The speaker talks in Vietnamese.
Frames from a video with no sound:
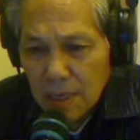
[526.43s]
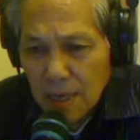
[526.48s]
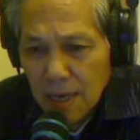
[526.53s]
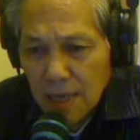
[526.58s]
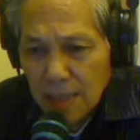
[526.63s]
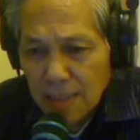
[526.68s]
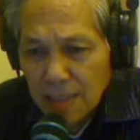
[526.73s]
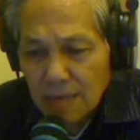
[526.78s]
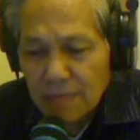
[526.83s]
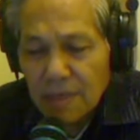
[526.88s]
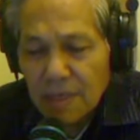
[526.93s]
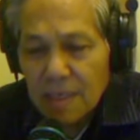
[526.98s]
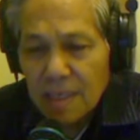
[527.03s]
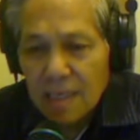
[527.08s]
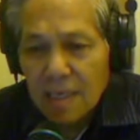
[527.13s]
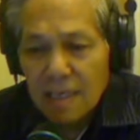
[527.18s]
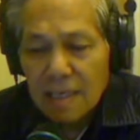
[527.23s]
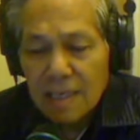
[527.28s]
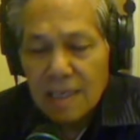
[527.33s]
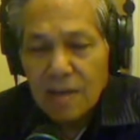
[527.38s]
À, dạ vâng,
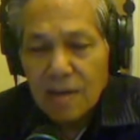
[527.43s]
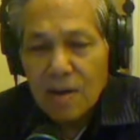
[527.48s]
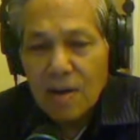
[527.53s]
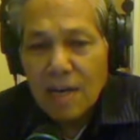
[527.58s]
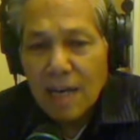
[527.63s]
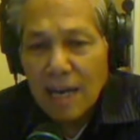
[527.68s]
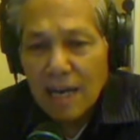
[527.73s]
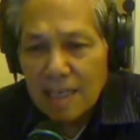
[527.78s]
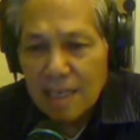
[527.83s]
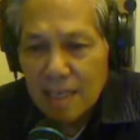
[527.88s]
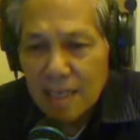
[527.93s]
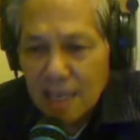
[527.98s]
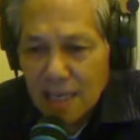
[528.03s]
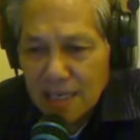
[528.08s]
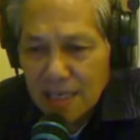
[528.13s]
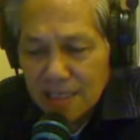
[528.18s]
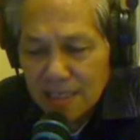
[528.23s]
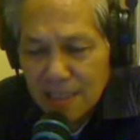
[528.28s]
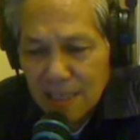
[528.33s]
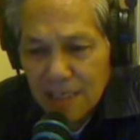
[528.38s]
à, có ngay
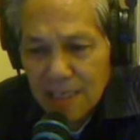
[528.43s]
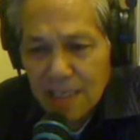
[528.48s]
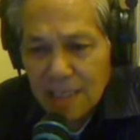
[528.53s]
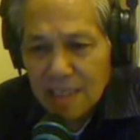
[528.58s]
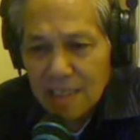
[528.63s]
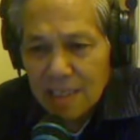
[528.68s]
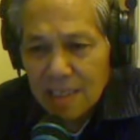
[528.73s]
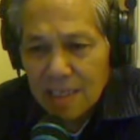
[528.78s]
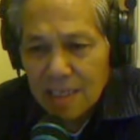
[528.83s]
là gia đình